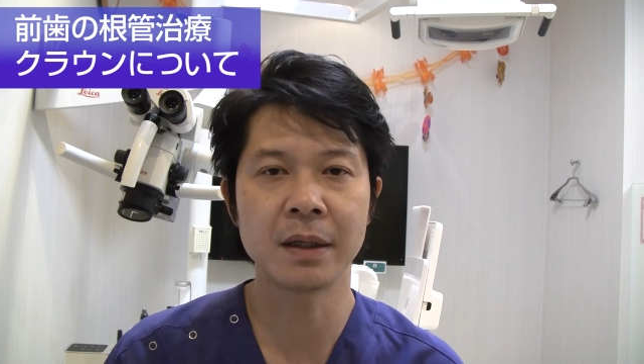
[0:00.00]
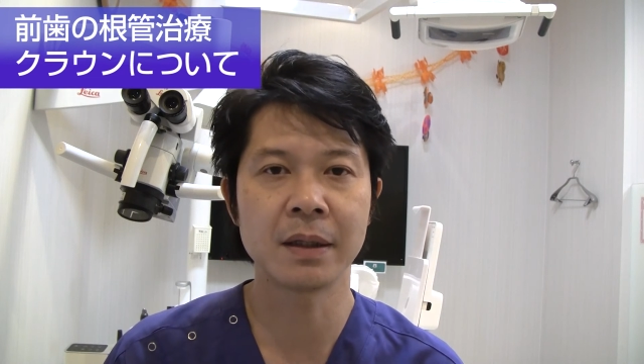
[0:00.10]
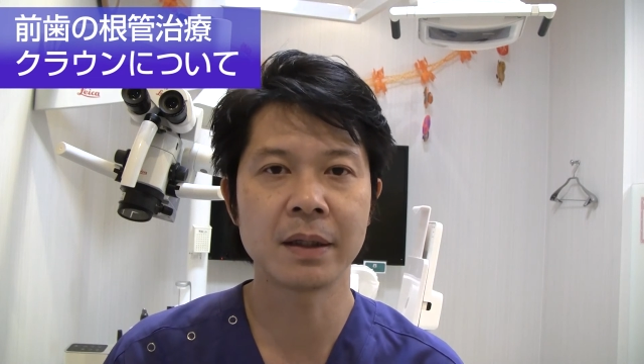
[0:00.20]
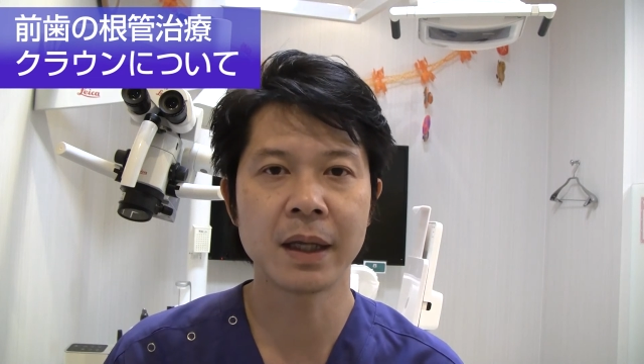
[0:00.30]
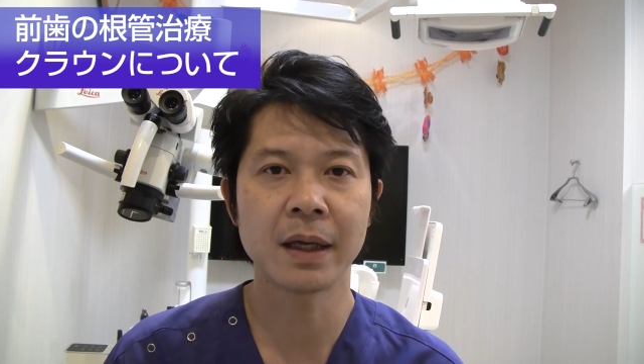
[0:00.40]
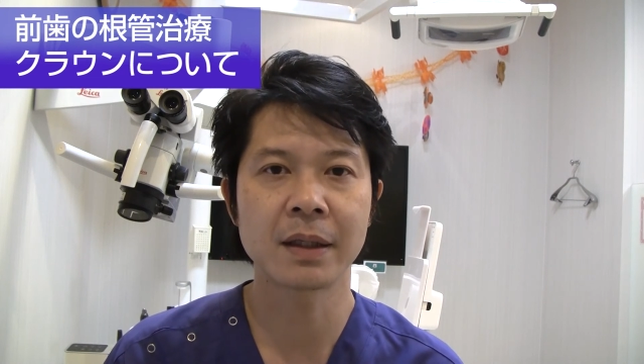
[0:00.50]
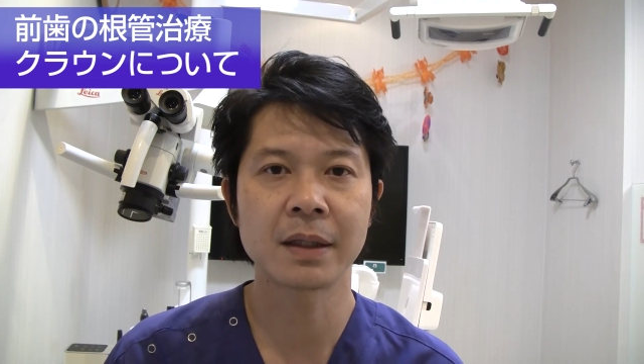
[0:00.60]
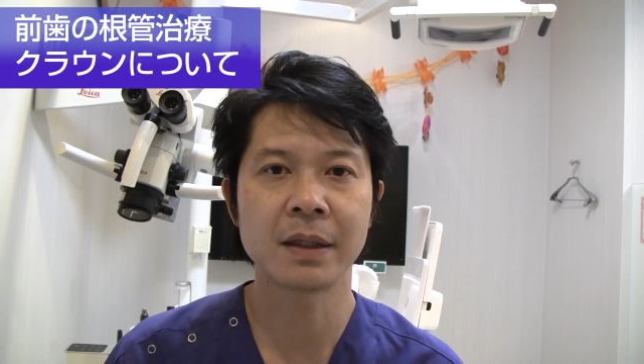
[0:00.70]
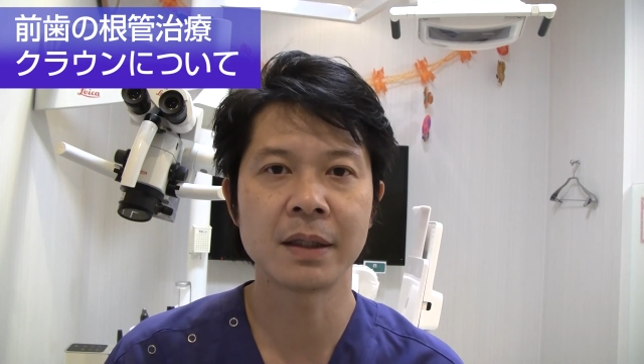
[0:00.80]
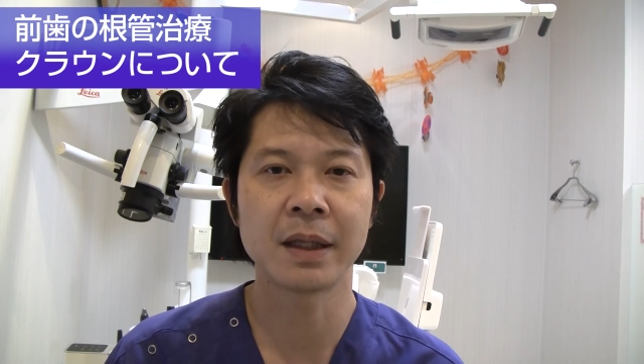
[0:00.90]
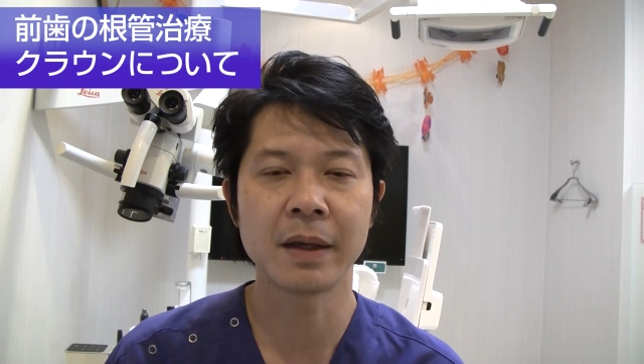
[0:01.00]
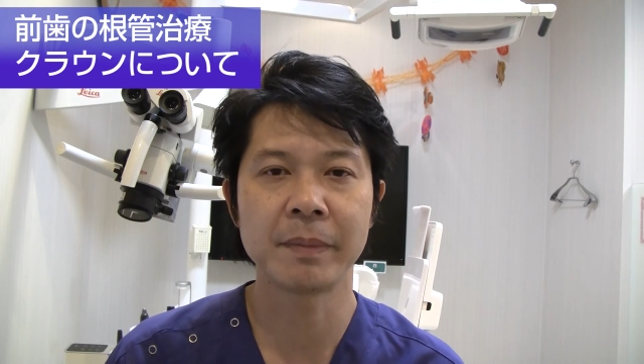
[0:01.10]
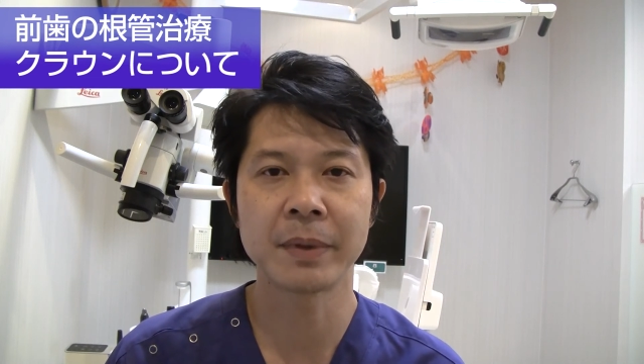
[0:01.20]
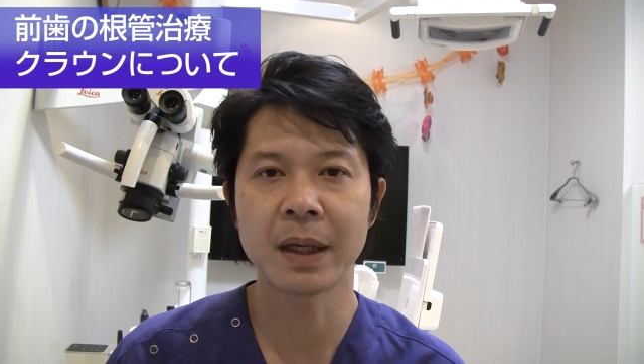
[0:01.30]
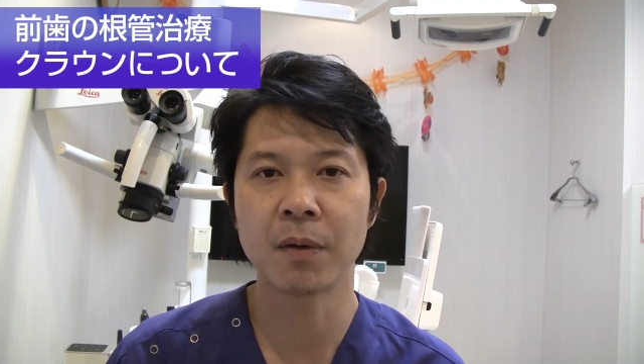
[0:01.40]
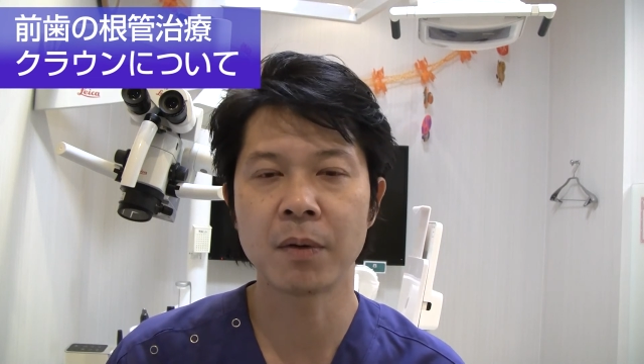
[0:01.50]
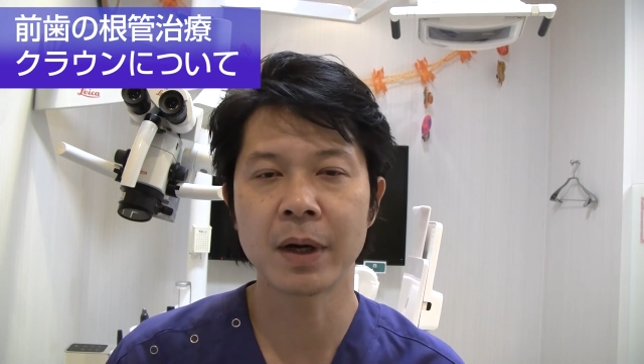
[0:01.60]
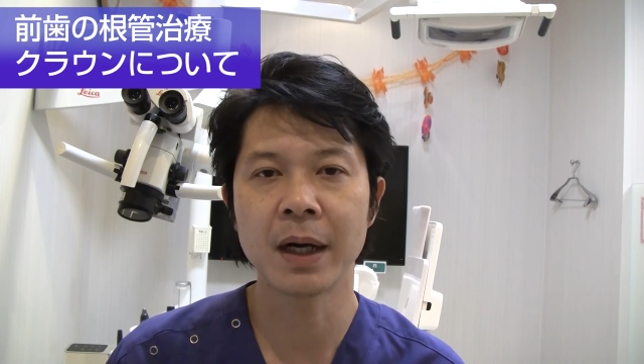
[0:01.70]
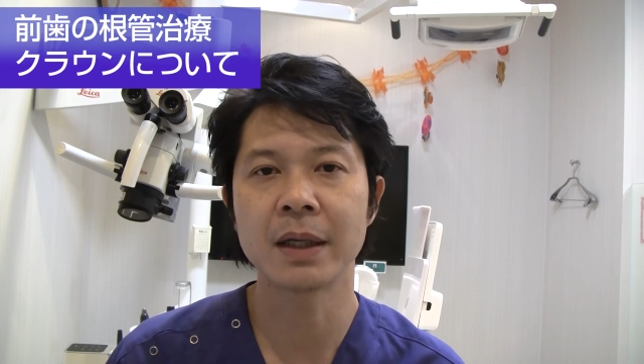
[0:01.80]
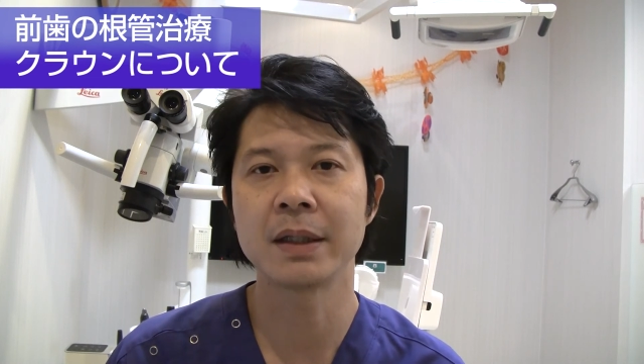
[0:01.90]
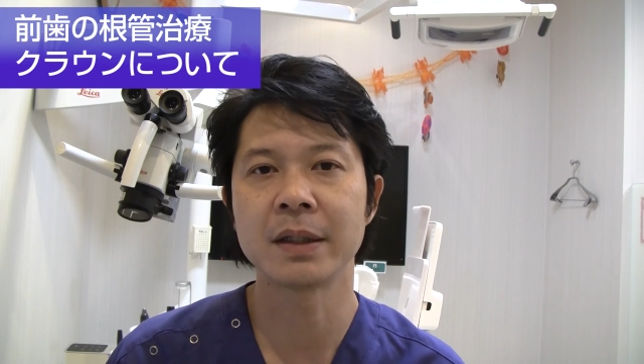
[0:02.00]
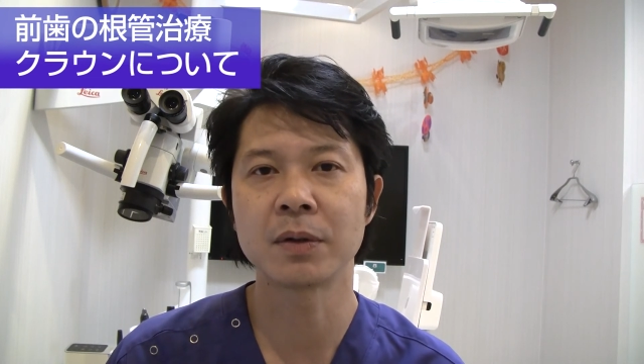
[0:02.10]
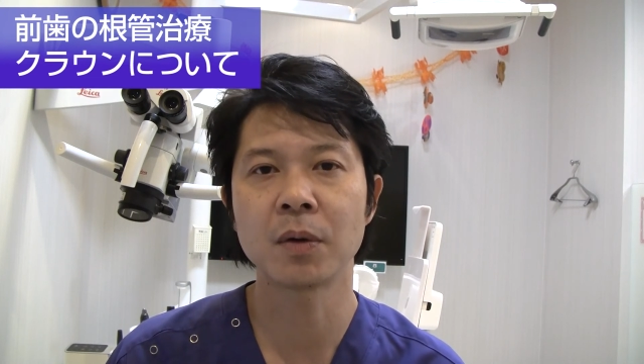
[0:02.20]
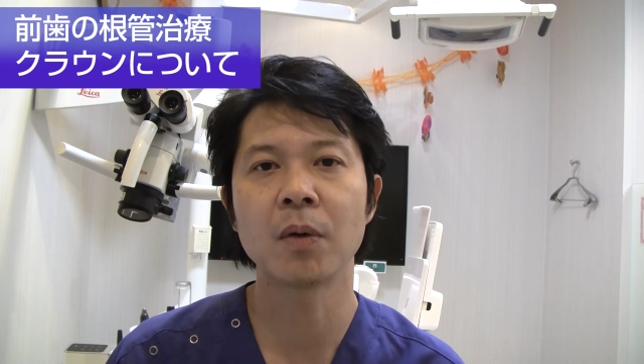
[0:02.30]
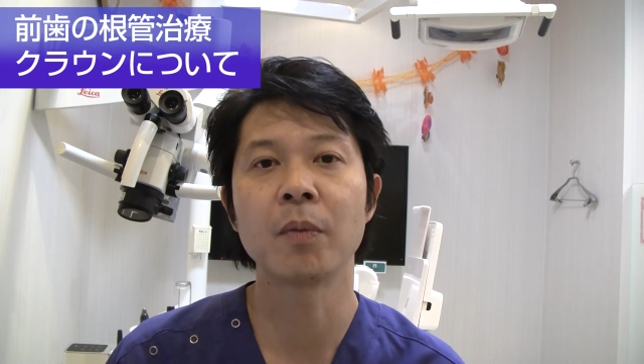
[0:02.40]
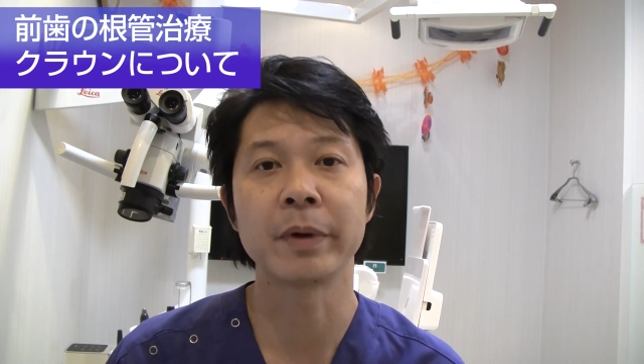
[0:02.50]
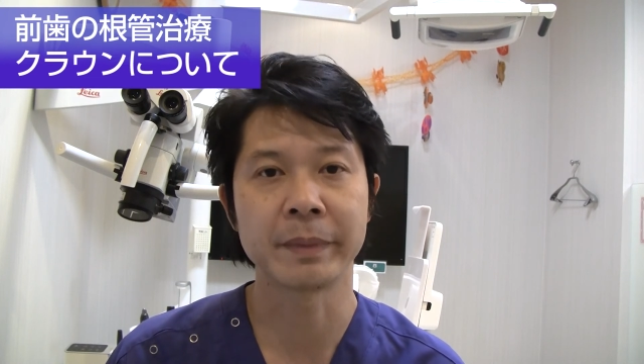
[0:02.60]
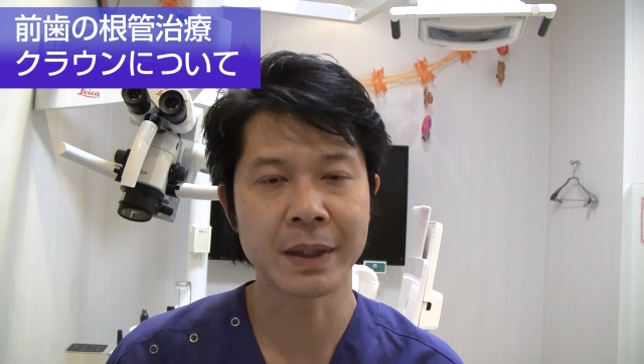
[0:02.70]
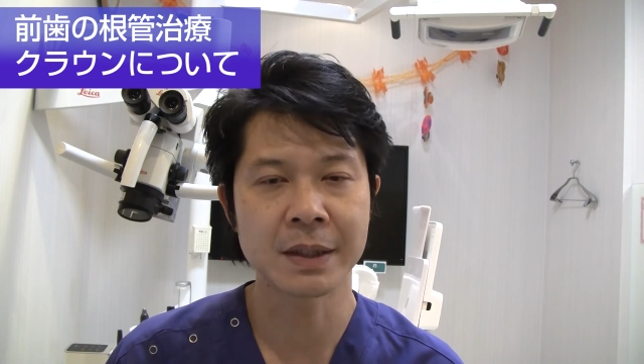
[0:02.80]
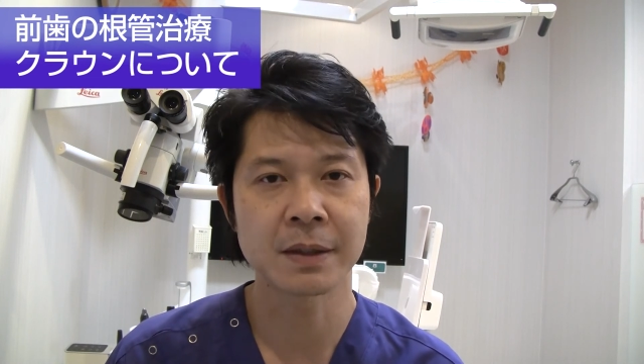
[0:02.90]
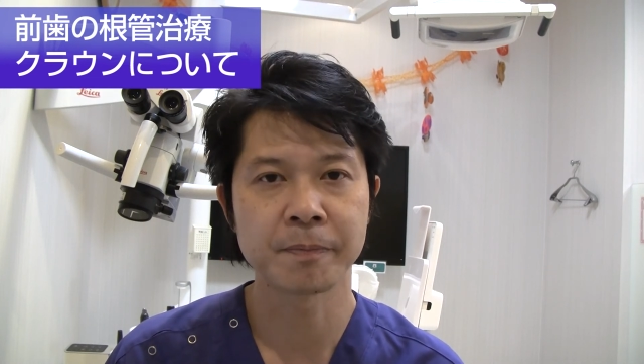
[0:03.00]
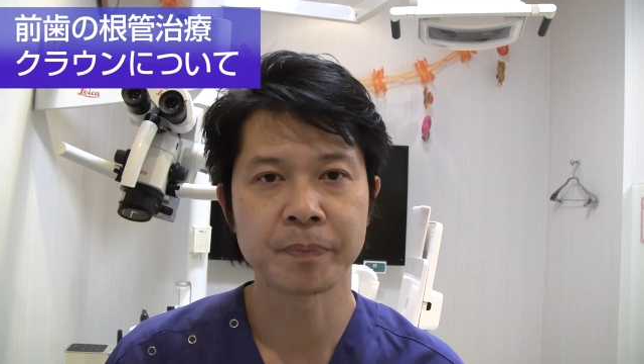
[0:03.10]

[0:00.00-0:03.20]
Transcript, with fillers: で聞いてみた方がいいと思います